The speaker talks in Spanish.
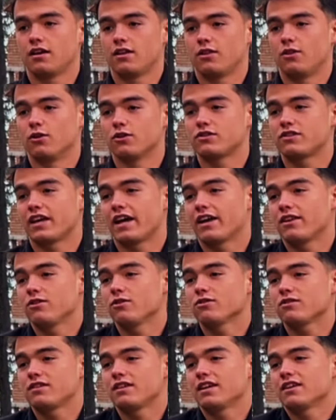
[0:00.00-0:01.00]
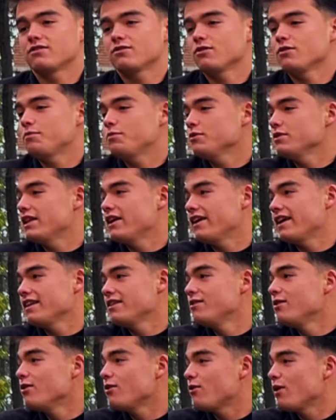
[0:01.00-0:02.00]
12 años y eso, pues la verdad,
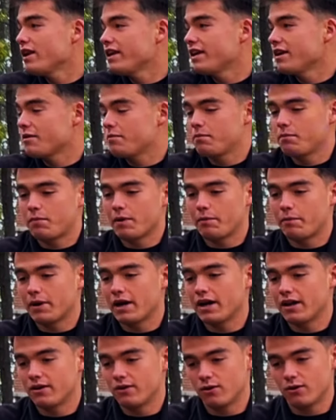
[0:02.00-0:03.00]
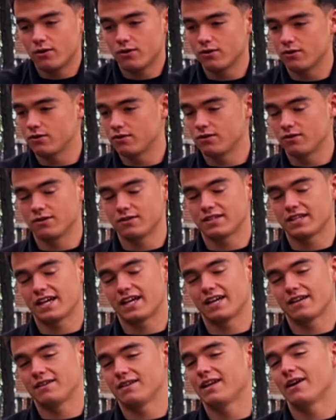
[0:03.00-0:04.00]
no cualquier papá, no. O
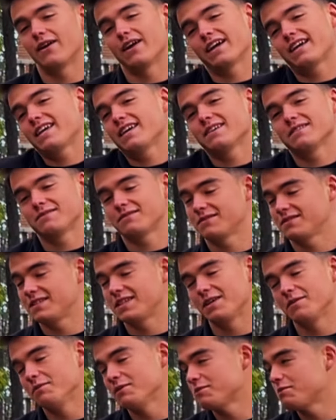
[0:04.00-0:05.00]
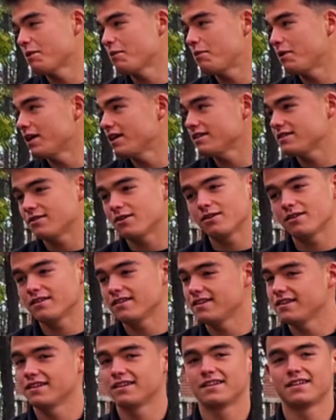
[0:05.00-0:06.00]
sea, la verdad que sí, mis papás son,